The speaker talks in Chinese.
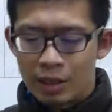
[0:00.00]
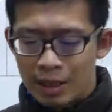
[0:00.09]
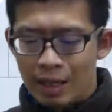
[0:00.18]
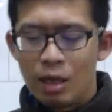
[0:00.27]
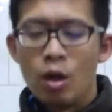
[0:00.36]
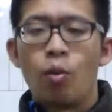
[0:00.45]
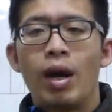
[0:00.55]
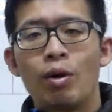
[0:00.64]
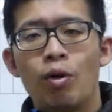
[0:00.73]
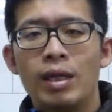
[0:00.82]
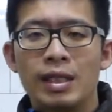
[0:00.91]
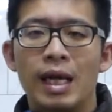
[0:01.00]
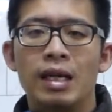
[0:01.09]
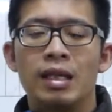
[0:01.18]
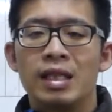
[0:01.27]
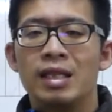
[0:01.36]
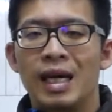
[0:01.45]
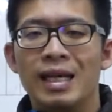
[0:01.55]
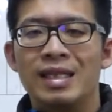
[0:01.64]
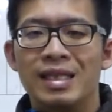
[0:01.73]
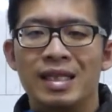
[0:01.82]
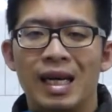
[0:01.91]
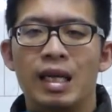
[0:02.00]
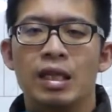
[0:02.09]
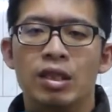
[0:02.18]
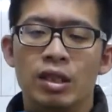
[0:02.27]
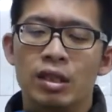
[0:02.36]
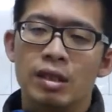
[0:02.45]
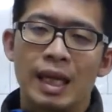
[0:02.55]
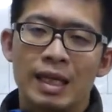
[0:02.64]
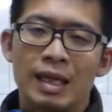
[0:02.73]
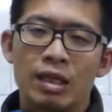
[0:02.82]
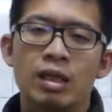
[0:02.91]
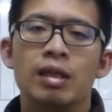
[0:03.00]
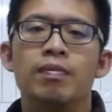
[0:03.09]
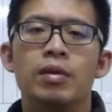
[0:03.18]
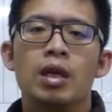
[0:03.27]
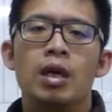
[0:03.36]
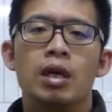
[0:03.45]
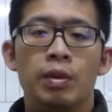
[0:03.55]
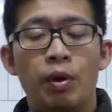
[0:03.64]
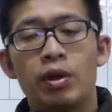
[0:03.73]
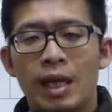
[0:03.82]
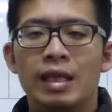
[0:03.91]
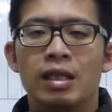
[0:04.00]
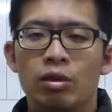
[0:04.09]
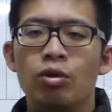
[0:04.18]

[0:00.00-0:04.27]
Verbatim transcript: 在外观上呢，跟材质上呢，其实大家真的，你不用担心。